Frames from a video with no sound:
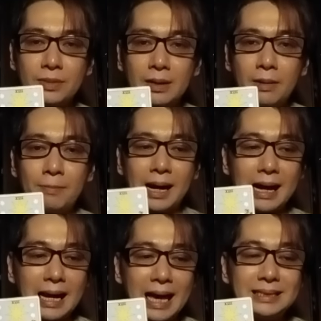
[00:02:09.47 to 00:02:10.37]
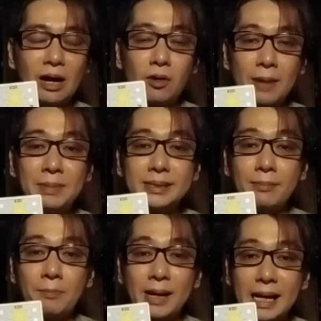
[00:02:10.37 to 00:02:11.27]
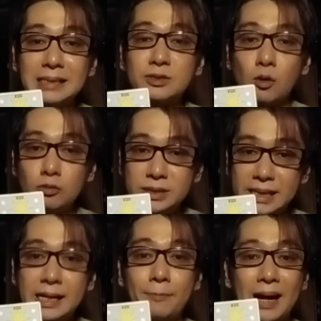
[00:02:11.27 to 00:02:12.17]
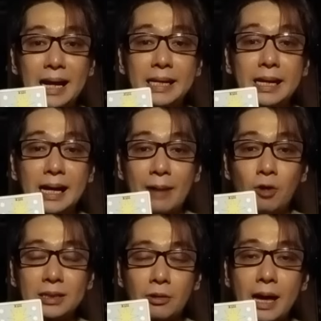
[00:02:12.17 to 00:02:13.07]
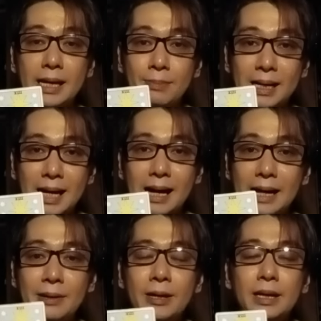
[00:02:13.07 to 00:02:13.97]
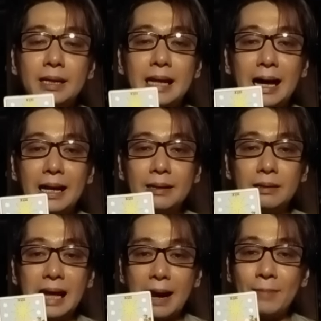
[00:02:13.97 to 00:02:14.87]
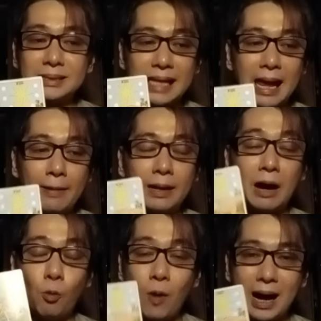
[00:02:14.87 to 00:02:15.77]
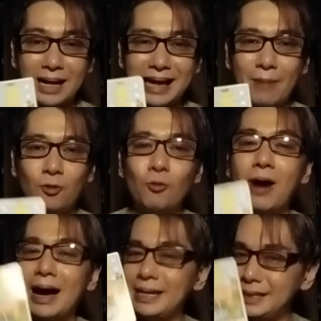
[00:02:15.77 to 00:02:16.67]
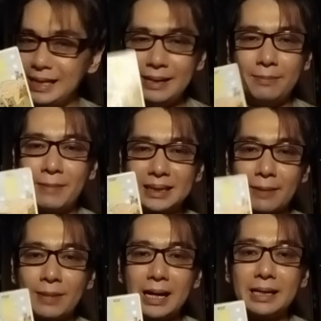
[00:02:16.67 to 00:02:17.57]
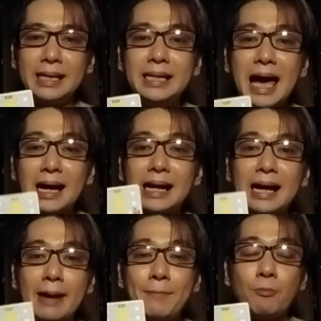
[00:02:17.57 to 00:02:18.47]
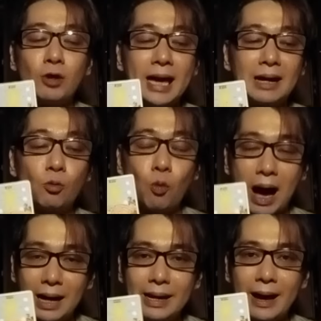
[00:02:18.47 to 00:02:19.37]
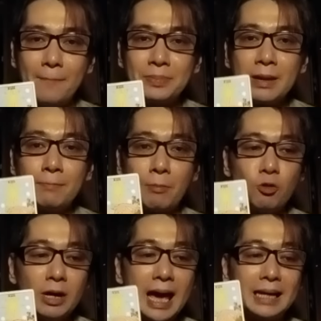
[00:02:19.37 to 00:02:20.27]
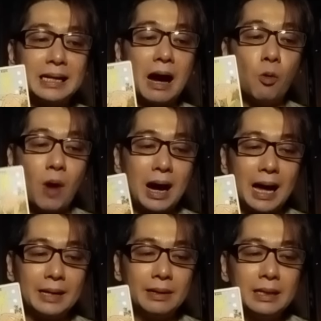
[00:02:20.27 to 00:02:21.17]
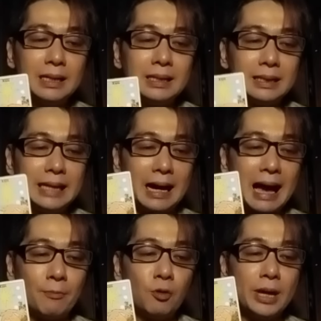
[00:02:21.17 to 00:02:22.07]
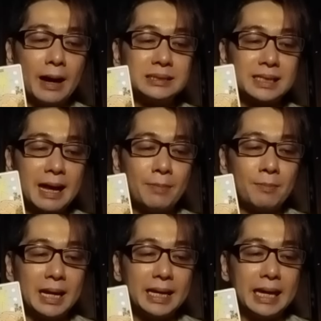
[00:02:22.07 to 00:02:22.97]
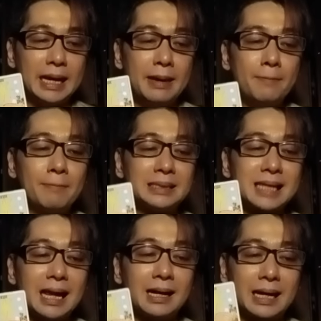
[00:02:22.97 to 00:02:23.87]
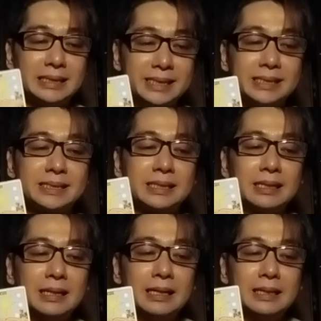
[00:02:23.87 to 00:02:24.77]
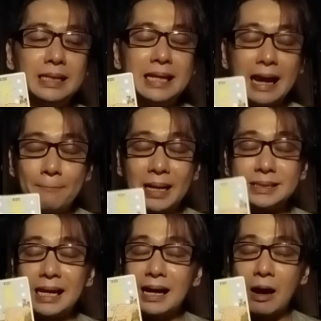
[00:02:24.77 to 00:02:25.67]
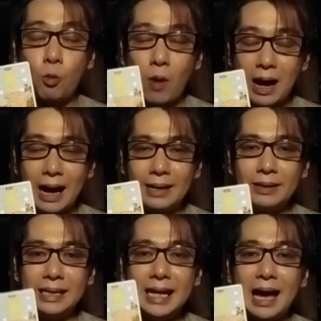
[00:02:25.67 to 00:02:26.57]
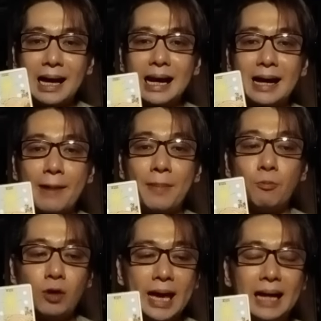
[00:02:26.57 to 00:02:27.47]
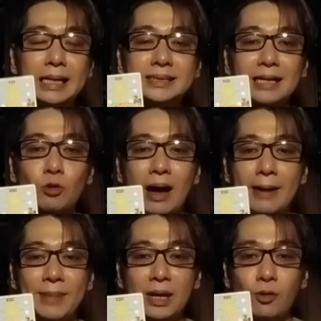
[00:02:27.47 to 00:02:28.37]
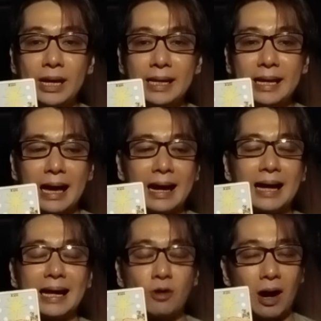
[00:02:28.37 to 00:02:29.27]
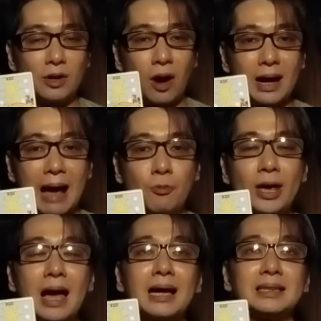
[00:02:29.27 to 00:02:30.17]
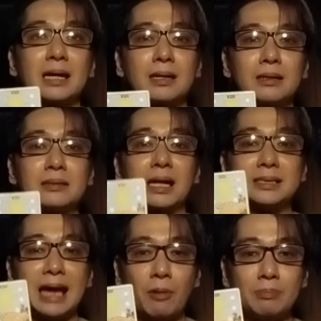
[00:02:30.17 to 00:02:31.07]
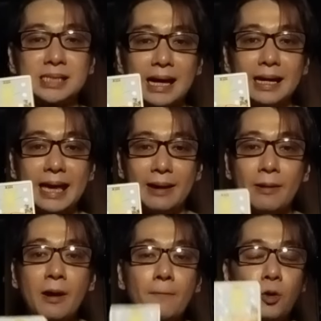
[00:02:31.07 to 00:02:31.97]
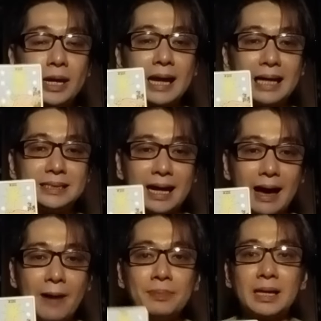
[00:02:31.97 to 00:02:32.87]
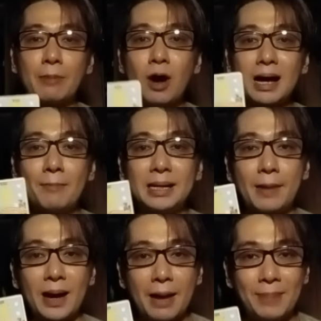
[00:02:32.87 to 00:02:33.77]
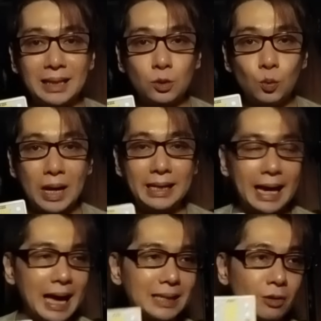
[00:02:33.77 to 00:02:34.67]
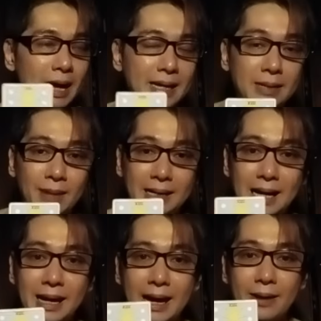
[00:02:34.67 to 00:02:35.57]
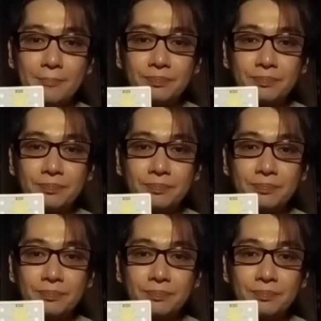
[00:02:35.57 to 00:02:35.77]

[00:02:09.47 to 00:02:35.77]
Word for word: barangkali aja orang bisa memberikan solusi kepada diri kamu atau kayak gimana kan dan dalam masalah keuangan kamu wah ini mantap banget ini akan ada pemulihan uang ya pemulihan keuangan yang kamu yang sedang memiliki masalah krisis di dalam masalah keuangan ini akan ada pemulihan di satu hari minggu ini kan ada doa-doa kamu yang akan ter, terjawab saya lihat mungkin aja kamu akan mendapatkan bantuan kayak atau kayak gimana kayak